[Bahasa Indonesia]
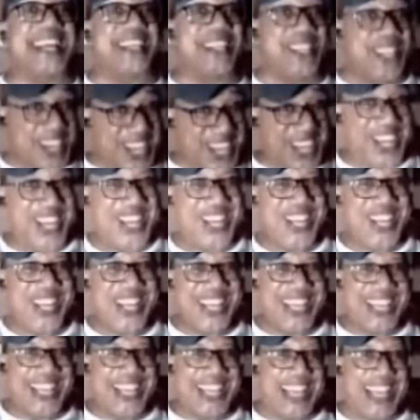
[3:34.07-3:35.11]
Eh
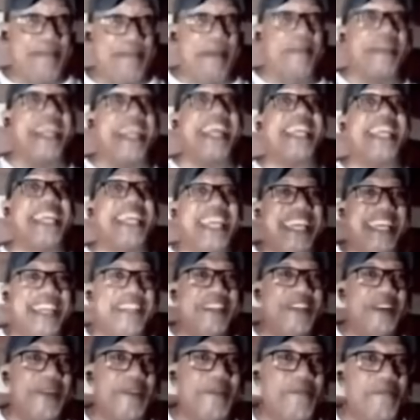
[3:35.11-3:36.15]
Iya, Bapak Deki.
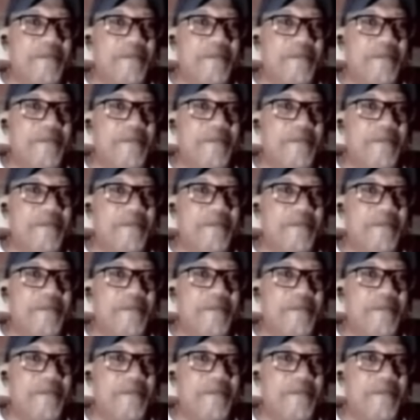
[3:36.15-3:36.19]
